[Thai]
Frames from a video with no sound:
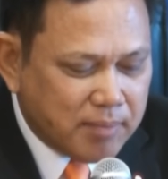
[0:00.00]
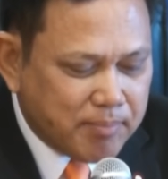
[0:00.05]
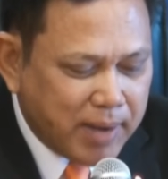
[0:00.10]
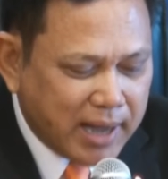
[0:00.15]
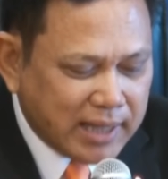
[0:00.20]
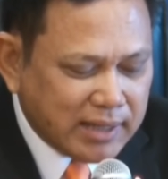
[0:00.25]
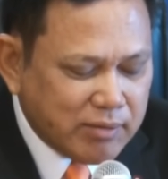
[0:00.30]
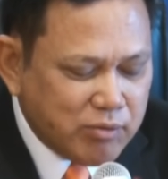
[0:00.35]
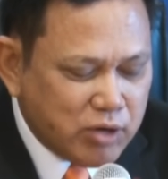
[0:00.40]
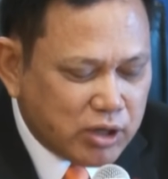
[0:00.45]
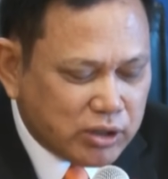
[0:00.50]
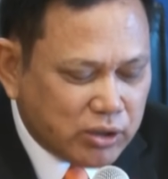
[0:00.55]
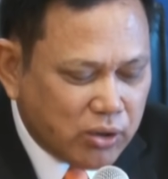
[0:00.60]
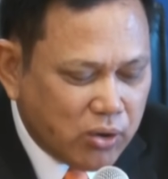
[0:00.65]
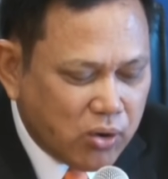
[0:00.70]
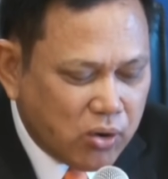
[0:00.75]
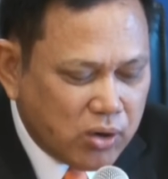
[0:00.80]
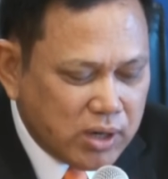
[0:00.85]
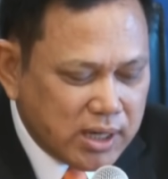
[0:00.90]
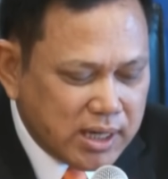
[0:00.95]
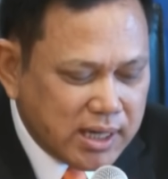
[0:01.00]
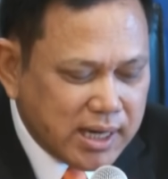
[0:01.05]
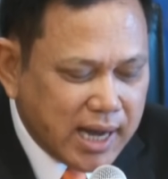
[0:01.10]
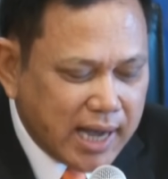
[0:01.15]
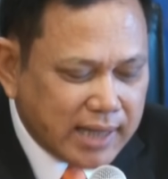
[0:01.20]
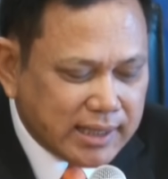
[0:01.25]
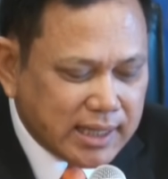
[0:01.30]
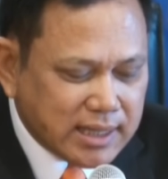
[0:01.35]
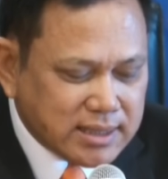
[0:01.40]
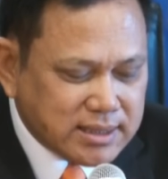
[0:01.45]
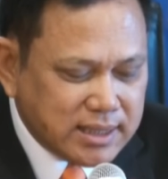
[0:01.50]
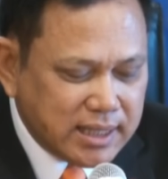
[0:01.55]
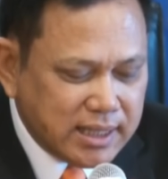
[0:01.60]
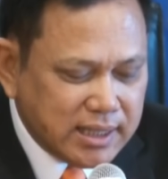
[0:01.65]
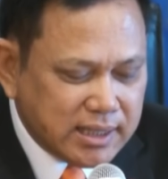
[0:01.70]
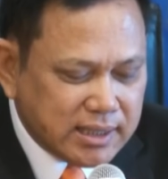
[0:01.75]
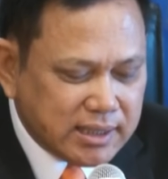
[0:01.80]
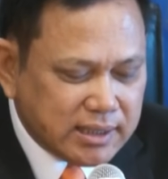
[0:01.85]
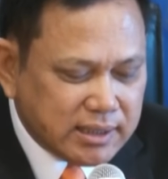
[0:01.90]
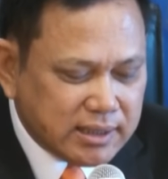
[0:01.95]
พันตำรวจโท หรือนายทักษิณ
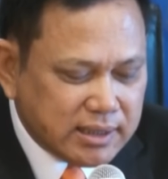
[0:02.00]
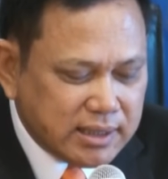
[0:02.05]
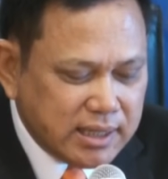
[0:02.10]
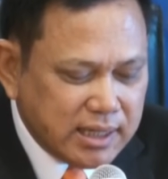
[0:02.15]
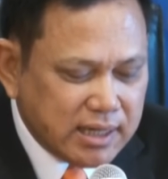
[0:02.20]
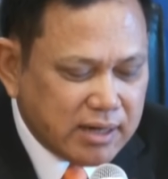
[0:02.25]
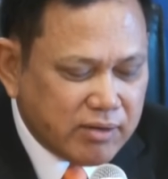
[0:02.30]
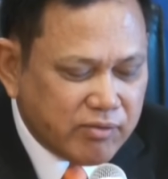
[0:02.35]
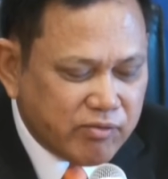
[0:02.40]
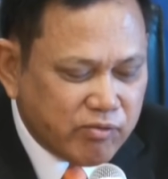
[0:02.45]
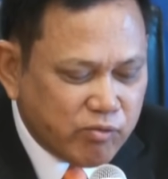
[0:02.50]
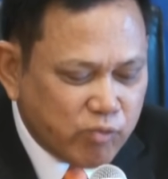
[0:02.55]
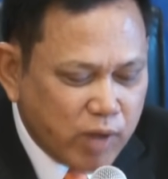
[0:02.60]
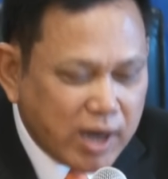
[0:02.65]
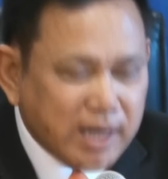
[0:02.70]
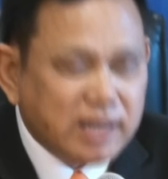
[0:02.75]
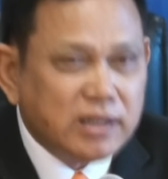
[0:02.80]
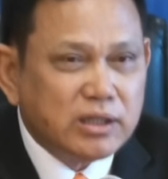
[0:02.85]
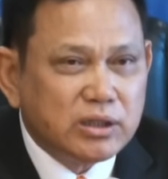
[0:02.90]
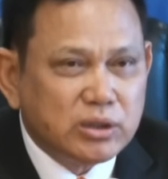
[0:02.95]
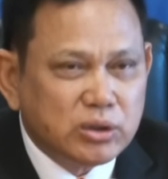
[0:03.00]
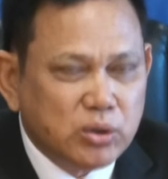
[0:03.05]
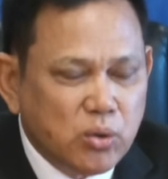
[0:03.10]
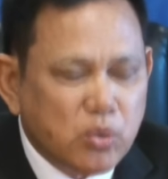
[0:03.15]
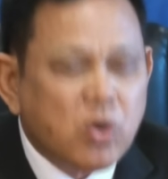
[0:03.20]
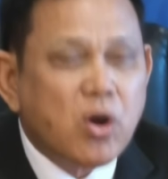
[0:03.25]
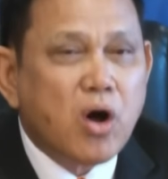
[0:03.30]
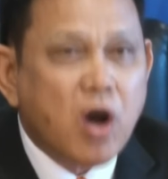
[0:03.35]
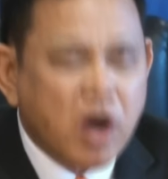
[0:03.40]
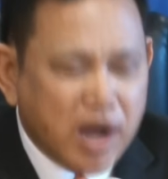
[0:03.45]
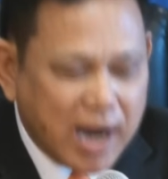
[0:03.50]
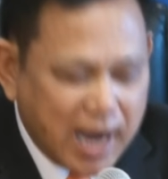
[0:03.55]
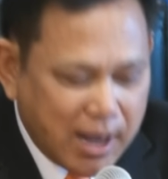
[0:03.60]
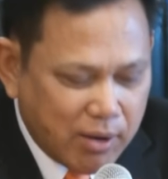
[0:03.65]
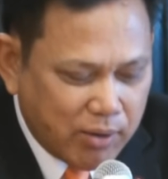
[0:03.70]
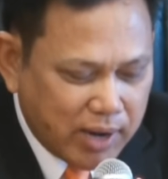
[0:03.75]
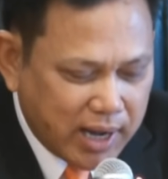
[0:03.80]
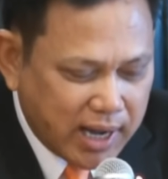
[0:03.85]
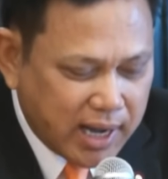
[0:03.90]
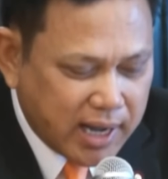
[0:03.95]
ชินวัตรทุกข้อกล่า
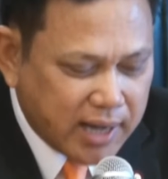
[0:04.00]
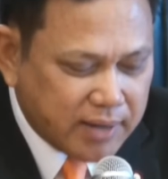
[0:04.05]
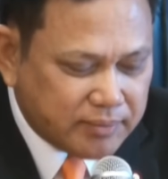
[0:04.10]
วหา